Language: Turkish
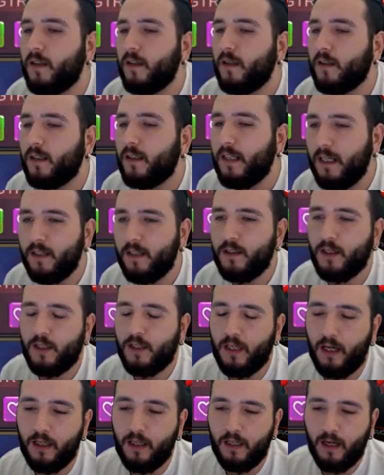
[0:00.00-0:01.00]
geri
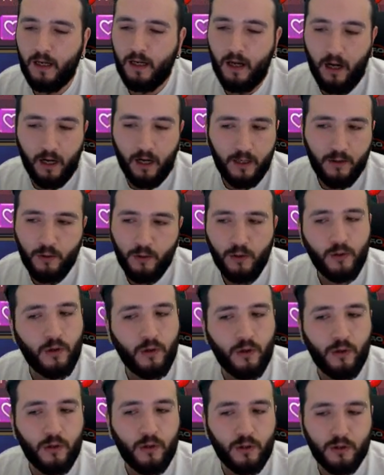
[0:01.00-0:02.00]
zekalarla aynı oyunu
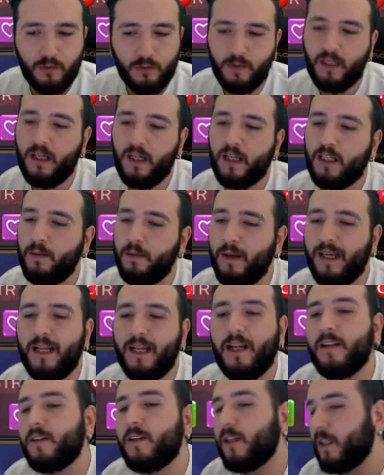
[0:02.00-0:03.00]
oynuyoruz. Bir de rakibe
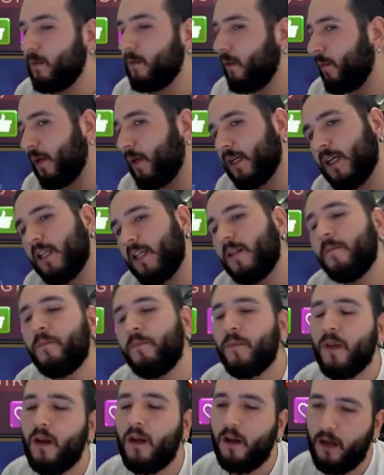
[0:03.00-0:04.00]
gelen takıma bakın.
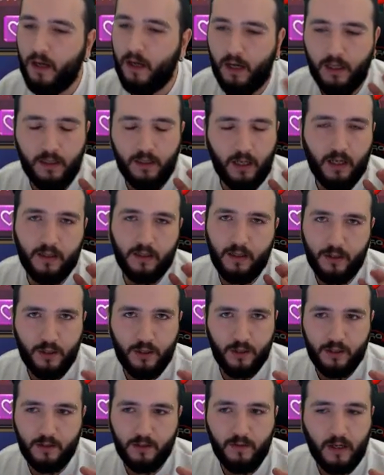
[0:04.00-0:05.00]

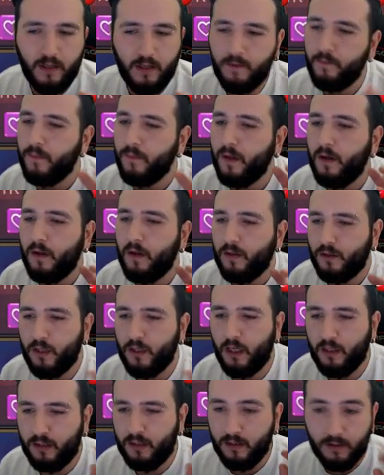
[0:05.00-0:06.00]
ADC'si var.
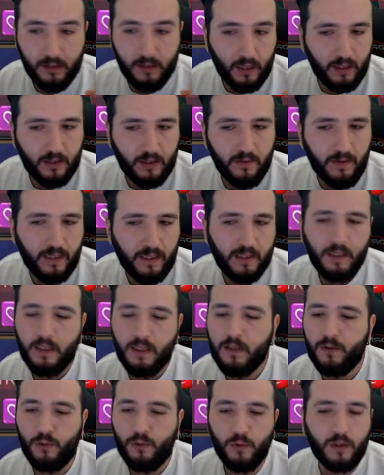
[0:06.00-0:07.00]
Johnson tankı var.
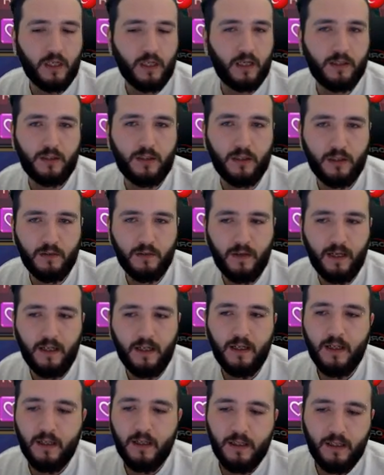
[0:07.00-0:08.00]
Suikastçısı var.
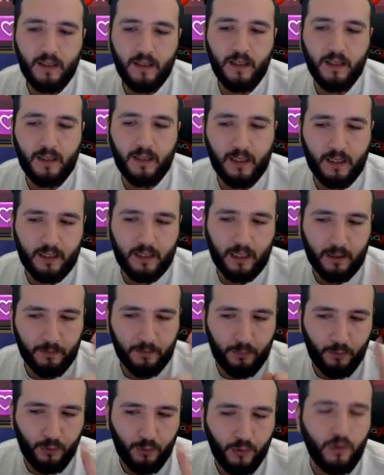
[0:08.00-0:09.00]
Yine tekrar
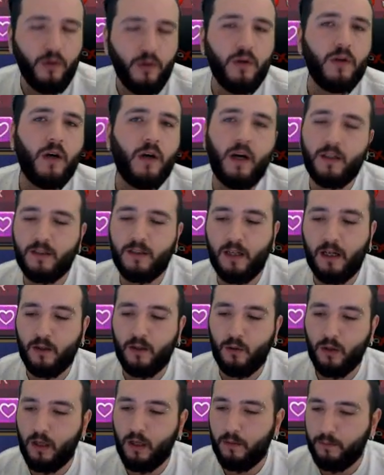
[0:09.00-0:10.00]
büyü hasarı
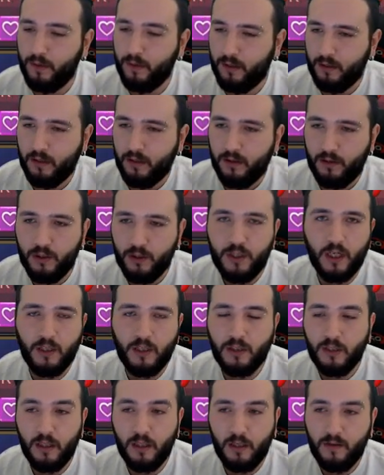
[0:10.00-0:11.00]
olan bir
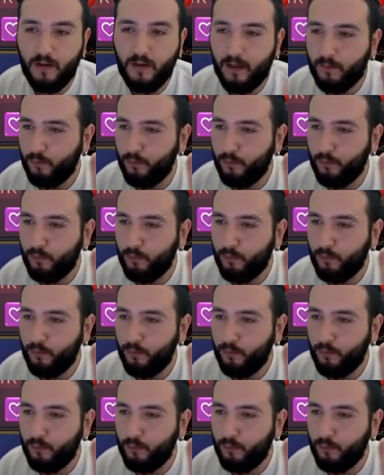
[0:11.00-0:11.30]
nişancıları var.